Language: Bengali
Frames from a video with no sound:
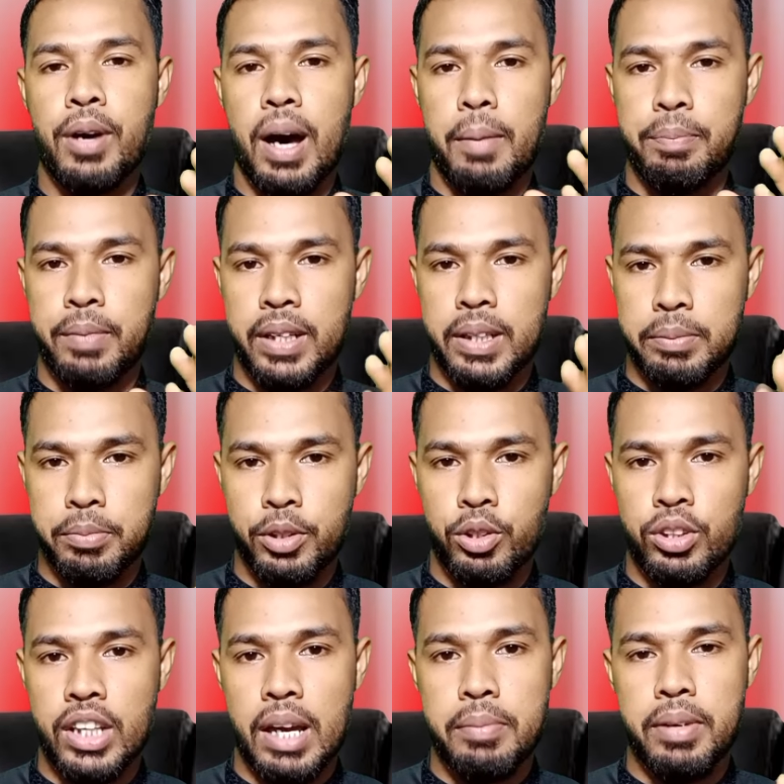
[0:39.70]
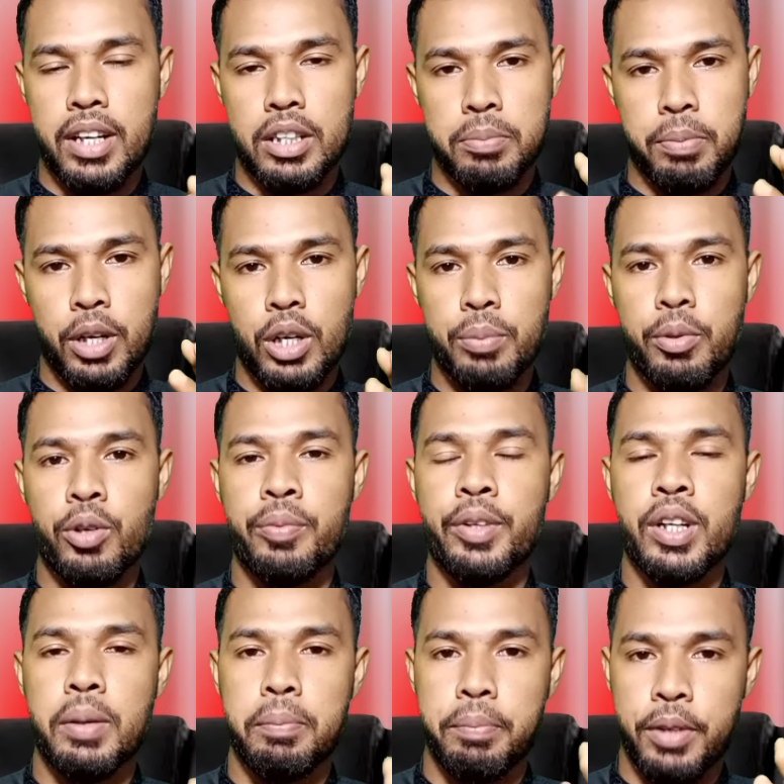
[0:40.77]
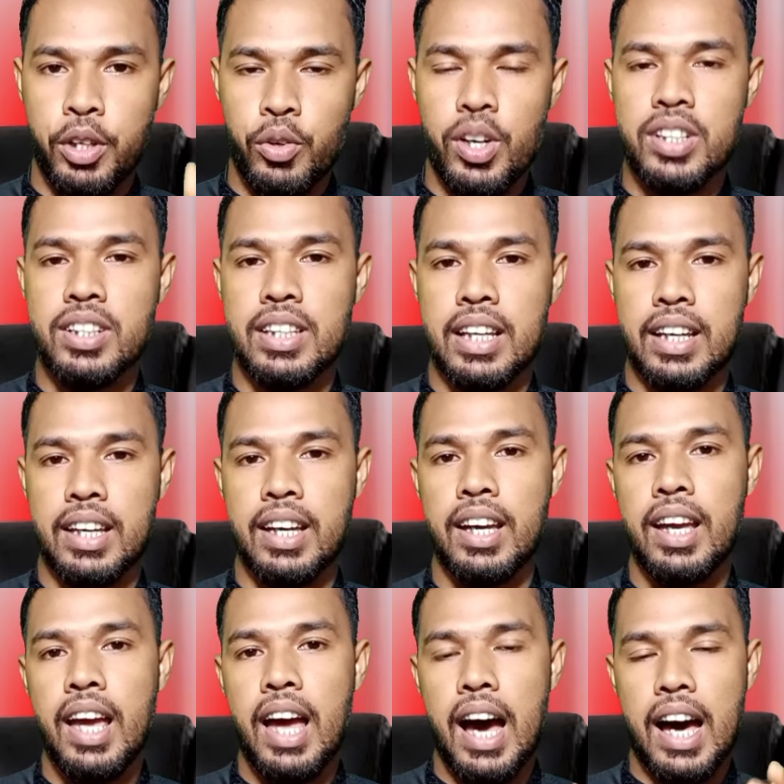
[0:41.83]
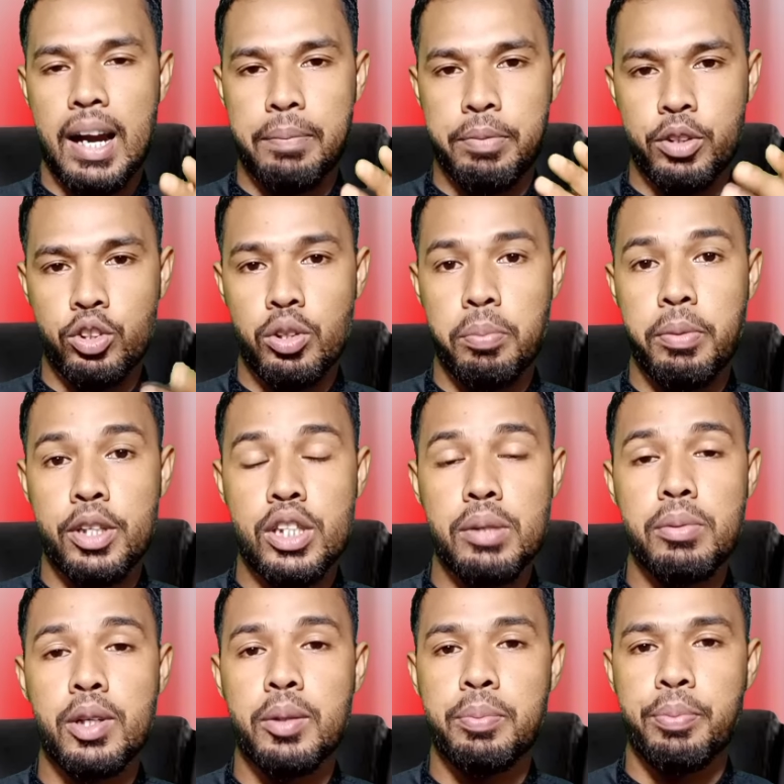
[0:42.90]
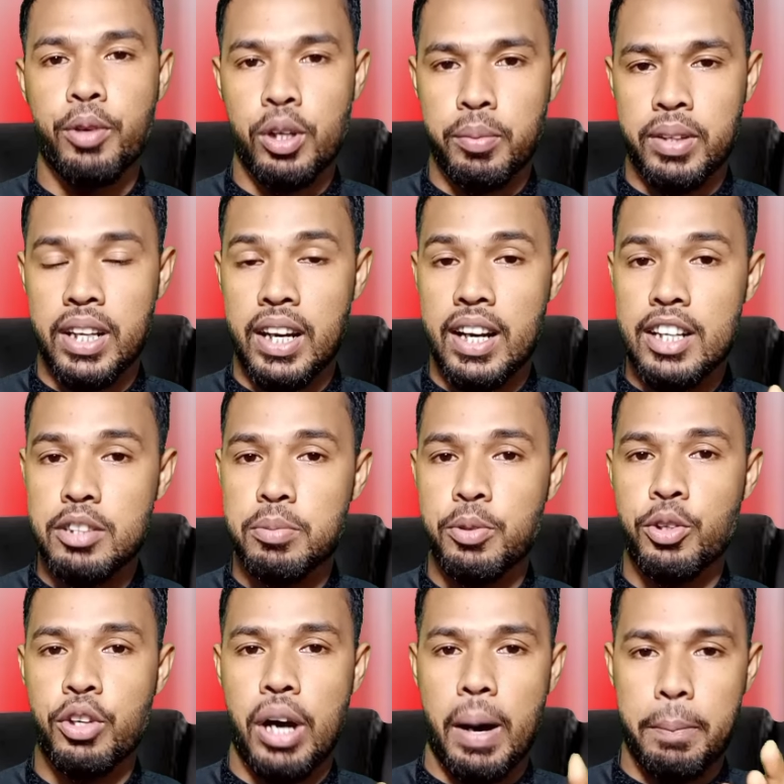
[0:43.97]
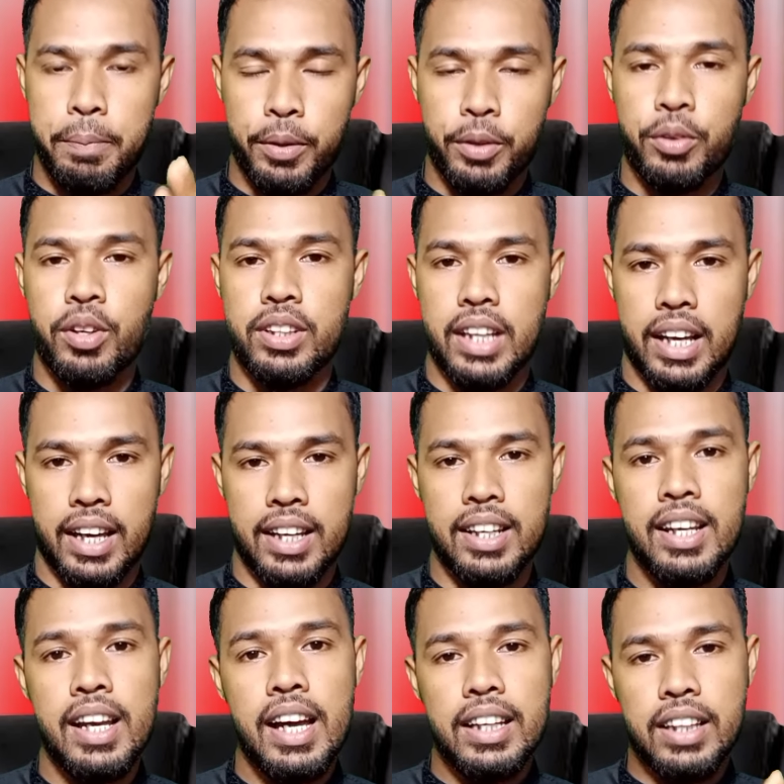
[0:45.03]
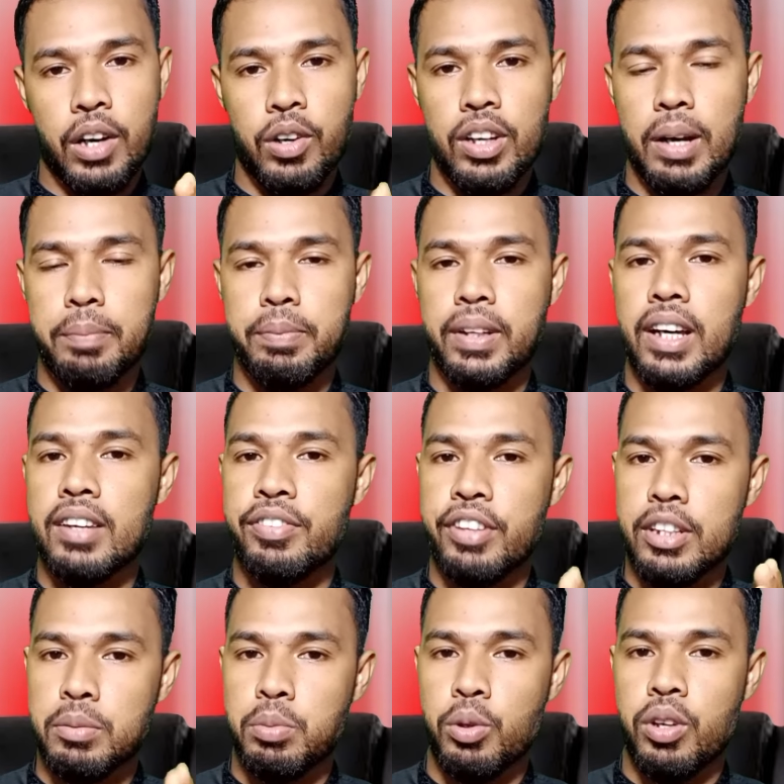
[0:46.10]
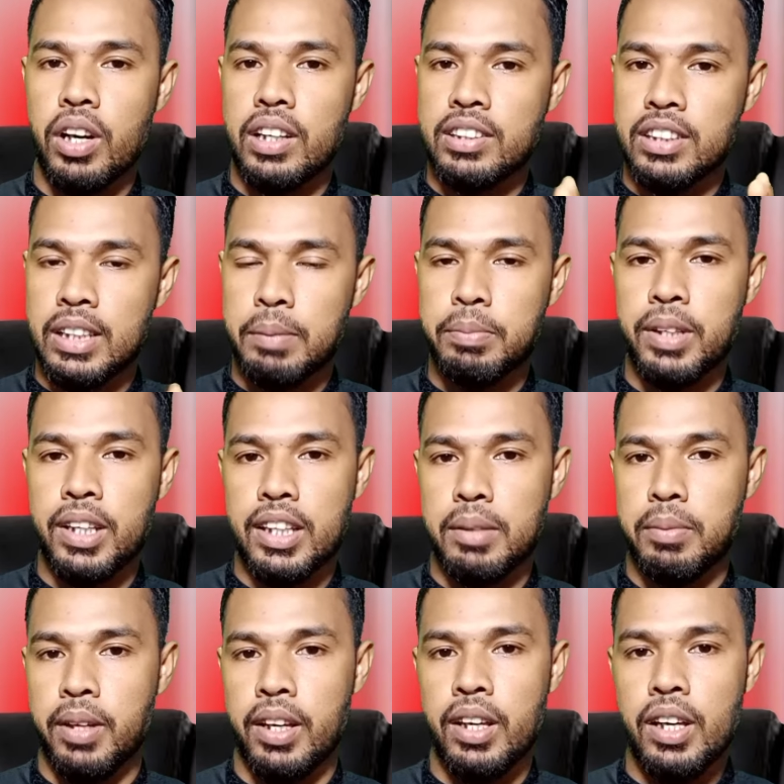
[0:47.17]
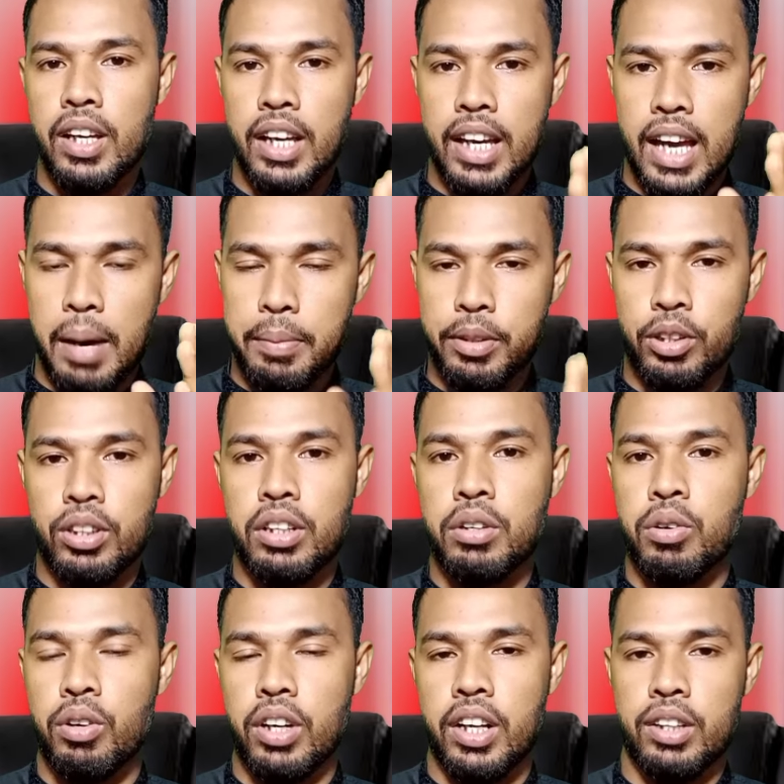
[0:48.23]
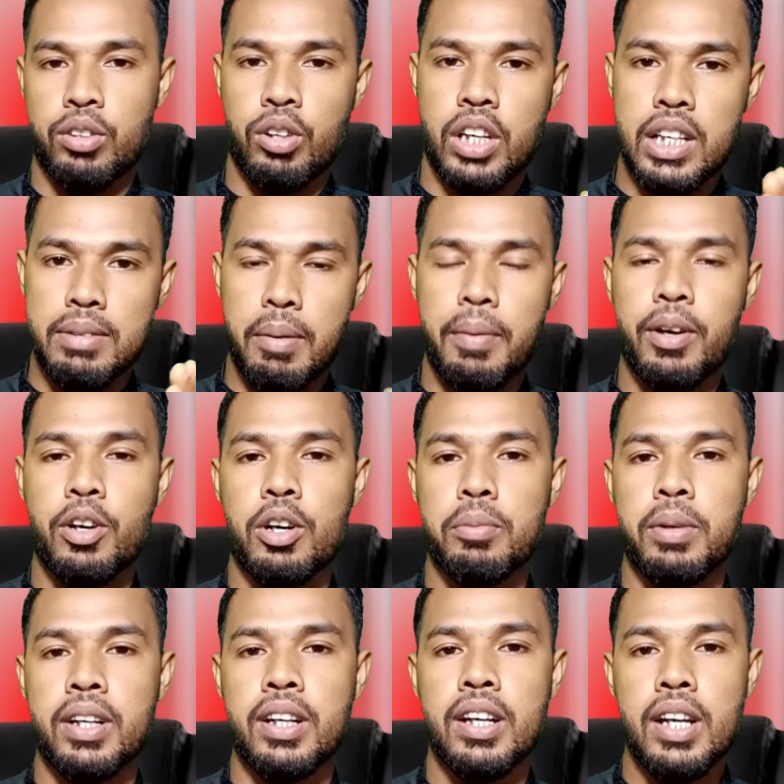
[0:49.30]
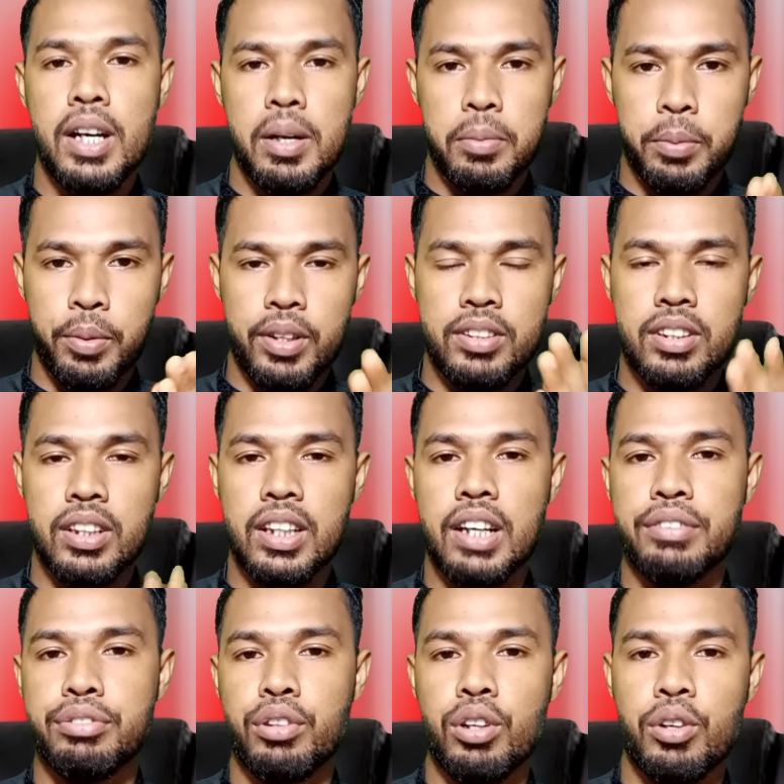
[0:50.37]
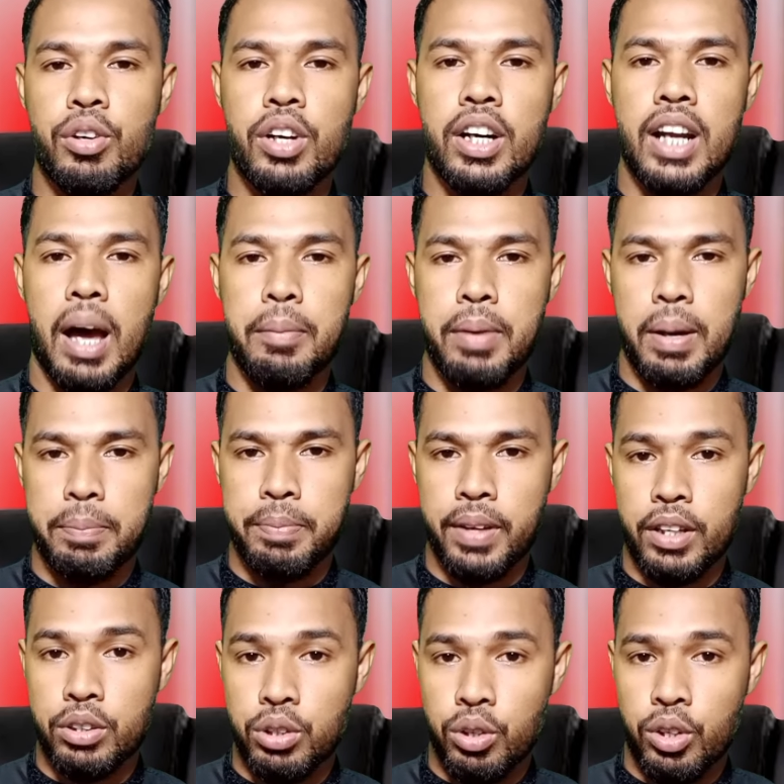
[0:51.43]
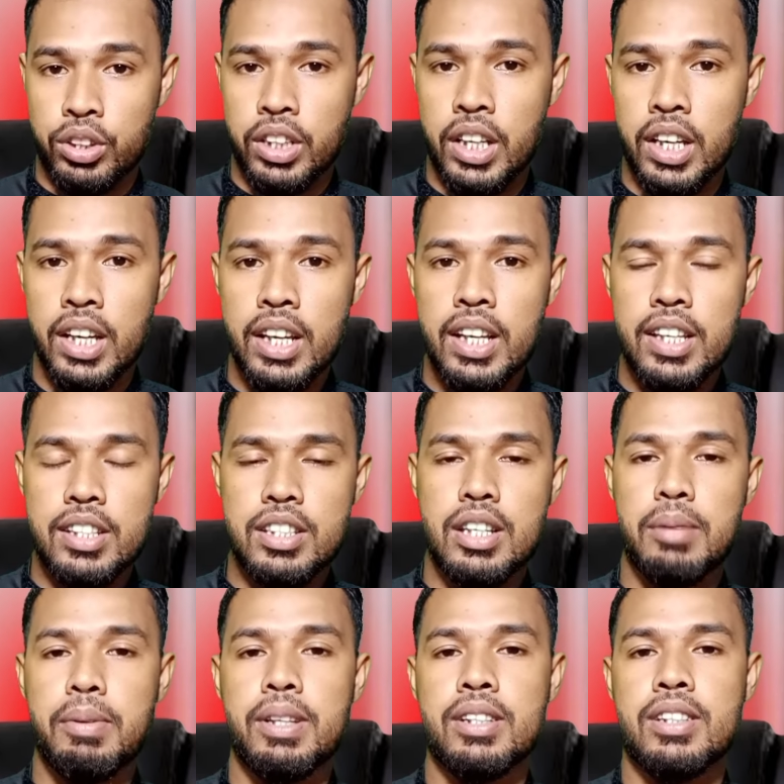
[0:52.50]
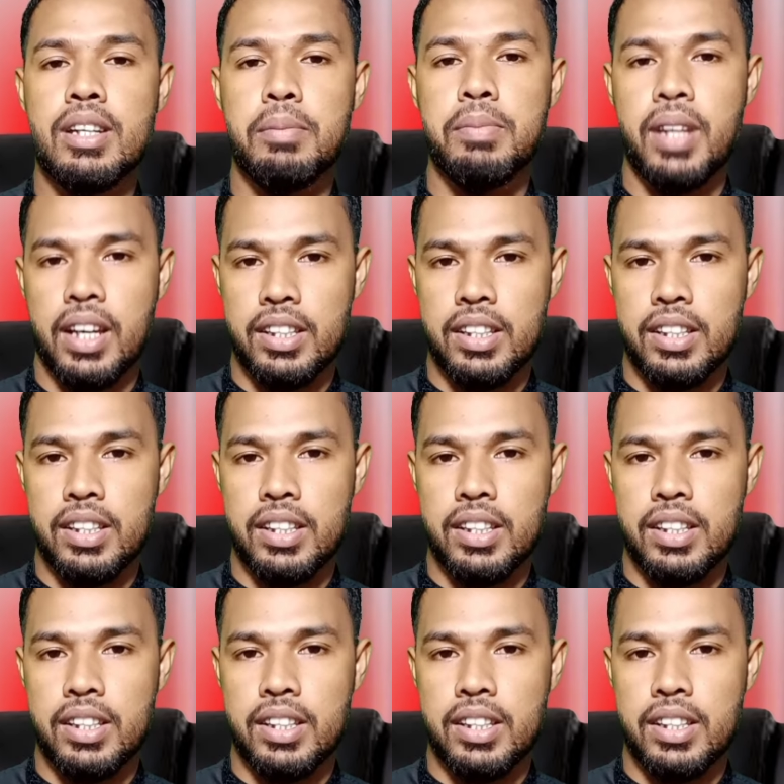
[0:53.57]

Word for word: এবং আপনার ভিডিওতে অ্যাভারেজ ভালো পরিমাণে ভিউ এসে থাকে আর আপনি যদি বেশি পরিমাণে রিলস ভিডিও আপলোড করে থাকেন তাহলে আপনাকে ফেসবুক রিলস সেট দিয়ে দিবে এই আবেদনটা করলে তো কিভাবে করবেন মোবাইল স্ক্রিন থেকে ফলো করেন আমি আপনাকে সহজে স্টেপ বাই স্টেপ